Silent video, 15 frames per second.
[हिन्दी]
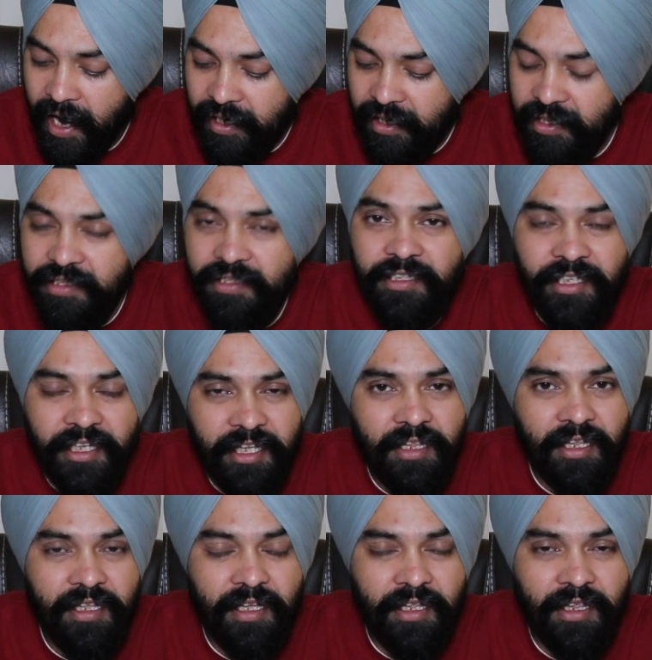एटलीस्ट ये
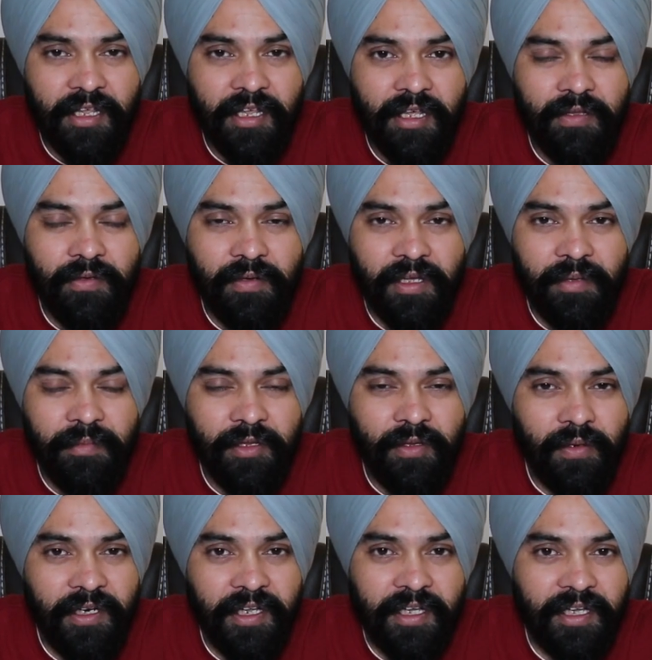चीज़ अच्छी है यूके में जो
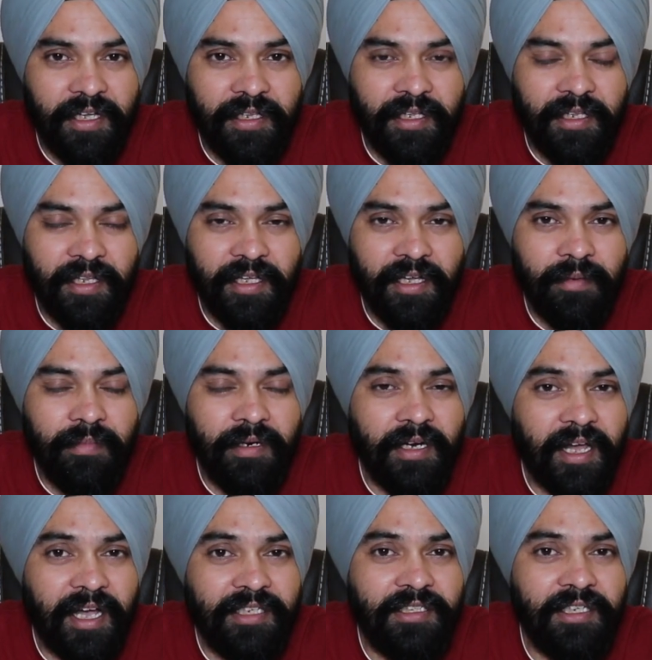लिख के देते हैं बट
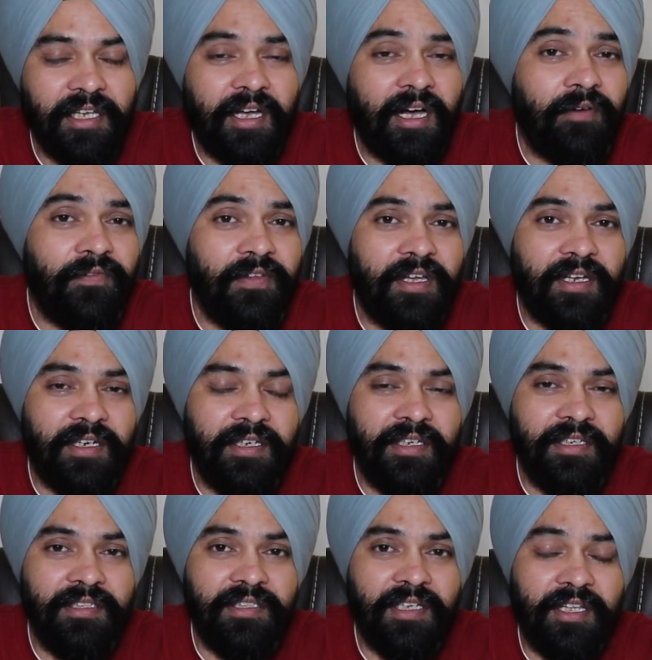ऐसी काफ़ी
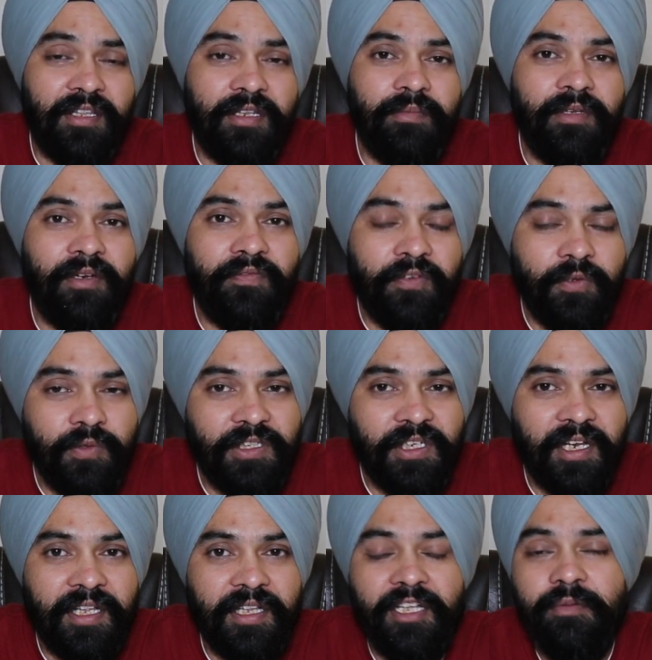कंट्रीज़ हैं जिनमें रिफ्यूज़ल
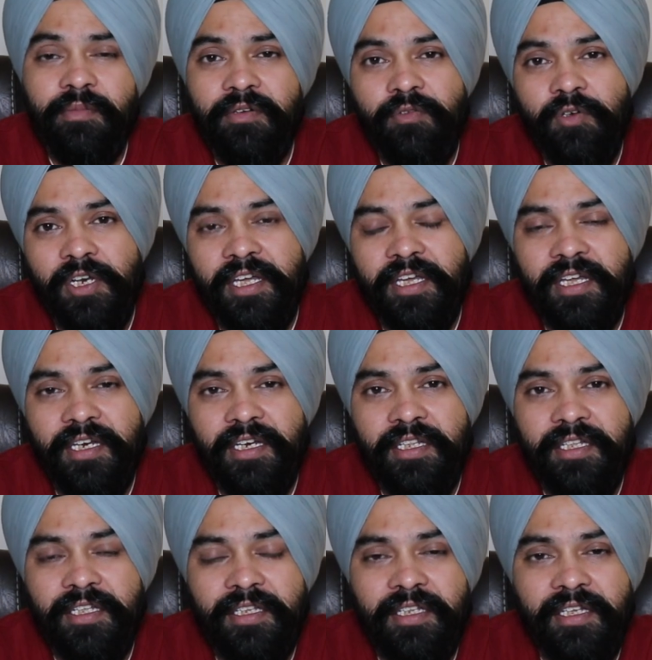आते हैं बट वो लिख के नहीं
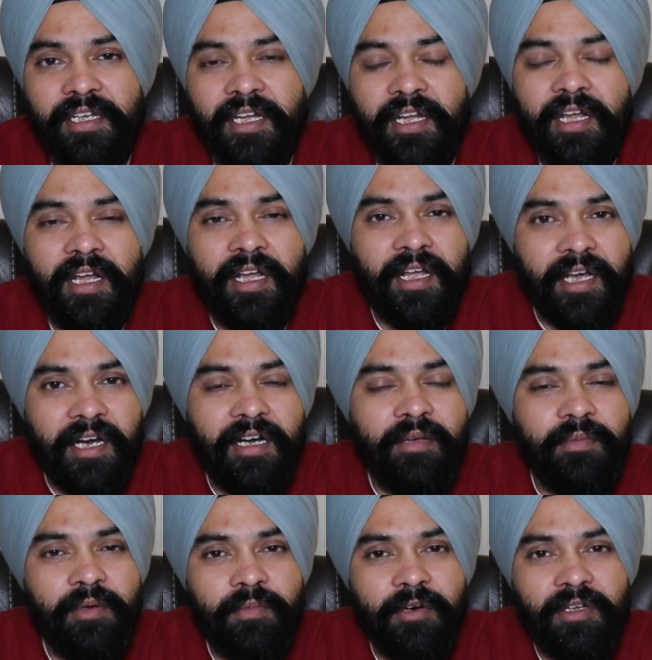देते कैनाडा
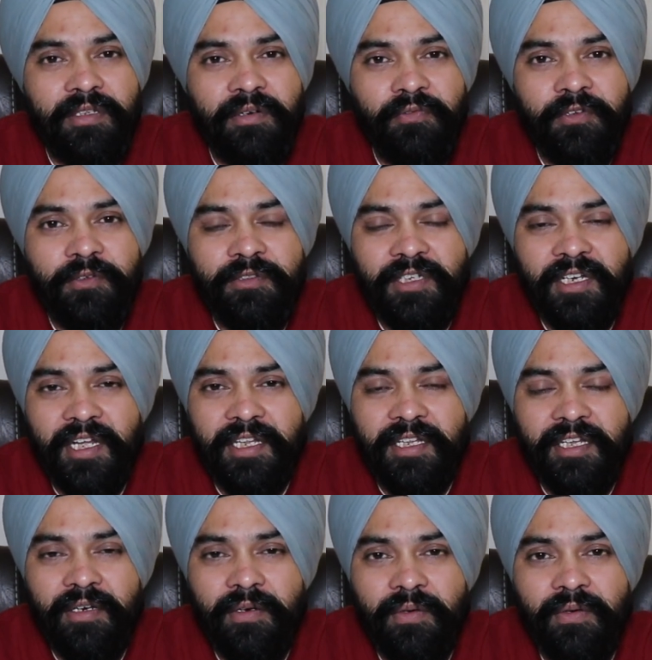में बहुत रिफ्यूज़ल आते
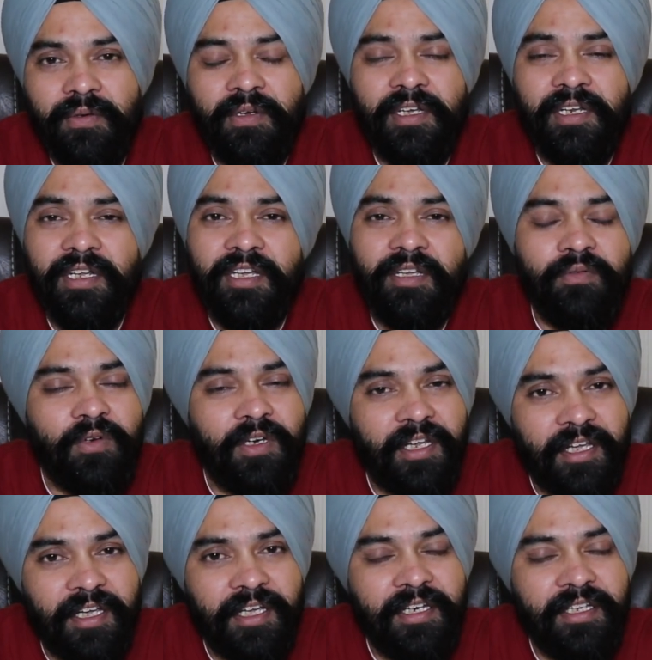हैं लोगों के लेकिन वो लिख
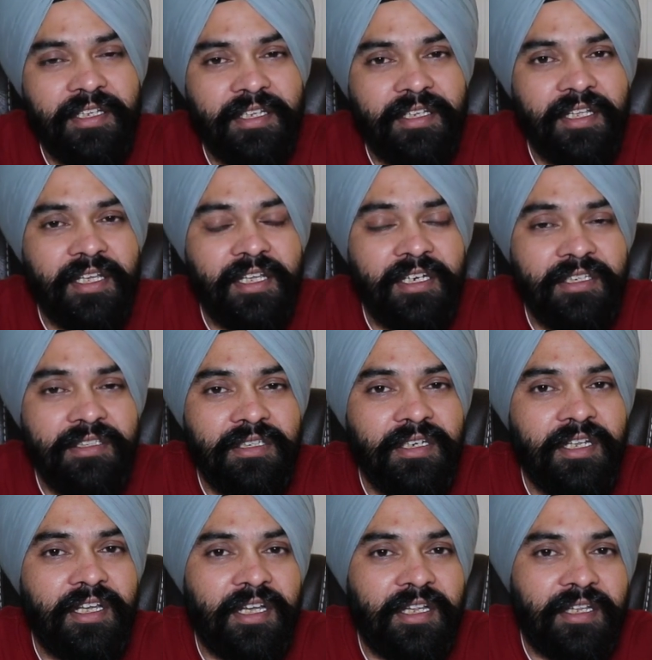के नहीं देते कि रीज़न
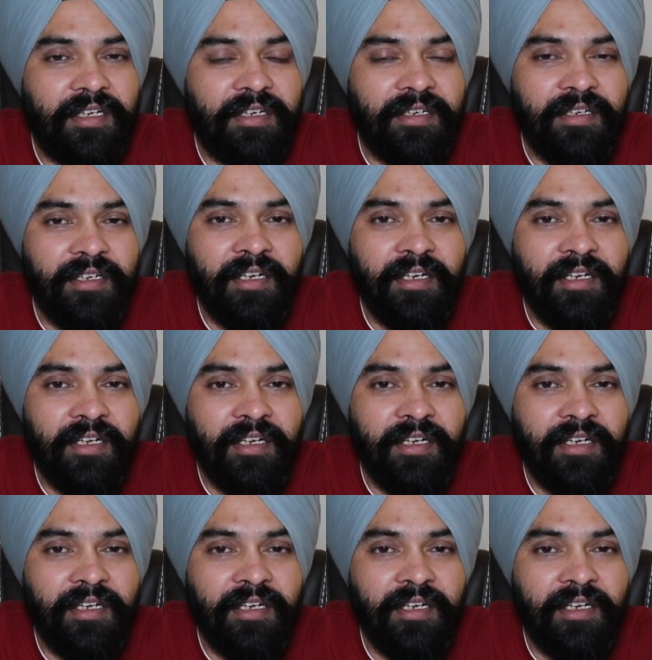क्या था